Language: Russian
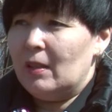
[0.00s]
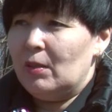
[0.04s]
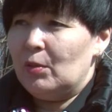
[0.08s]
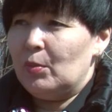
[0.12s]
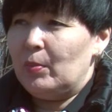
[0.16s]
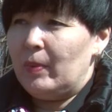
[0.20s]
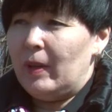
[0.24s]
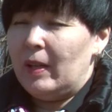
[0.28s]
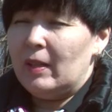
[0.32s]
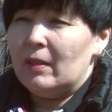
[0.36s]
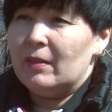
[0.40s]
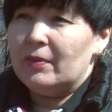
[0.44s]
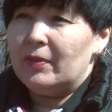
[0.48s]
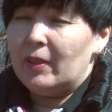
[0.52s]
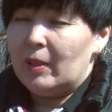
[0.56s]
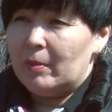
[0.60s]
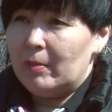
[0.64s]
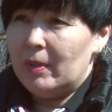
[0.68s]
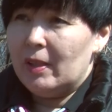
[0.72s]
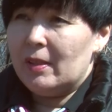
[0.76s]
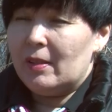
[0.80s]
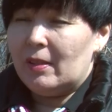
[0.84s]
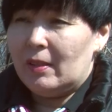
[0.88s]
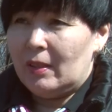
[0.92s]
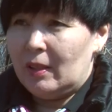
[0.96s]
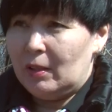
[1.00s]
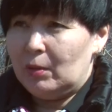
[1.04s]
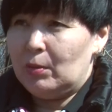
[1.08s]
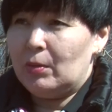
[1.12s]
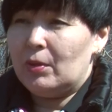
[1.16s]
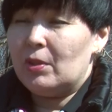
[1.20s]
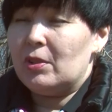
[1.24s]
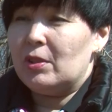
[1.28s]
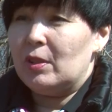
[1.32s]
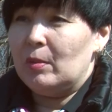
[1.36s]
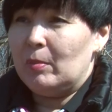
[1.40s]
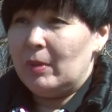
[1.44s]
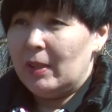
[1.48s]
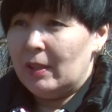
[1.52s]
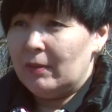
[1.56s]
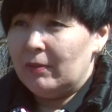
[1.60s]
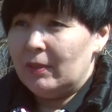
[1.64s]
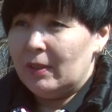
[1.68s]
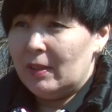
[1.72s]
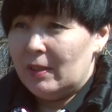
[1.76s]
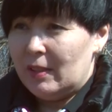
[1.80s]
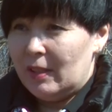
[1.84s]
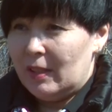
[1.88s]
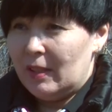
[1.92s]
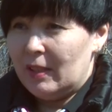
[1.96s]
любая информация, которой семья
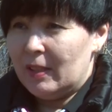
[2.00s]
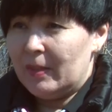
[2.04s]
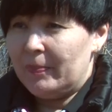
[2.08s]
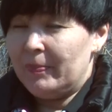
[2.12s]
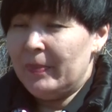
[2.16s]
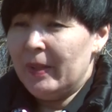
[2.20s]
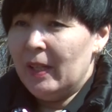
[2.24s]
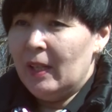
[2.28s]
владеет.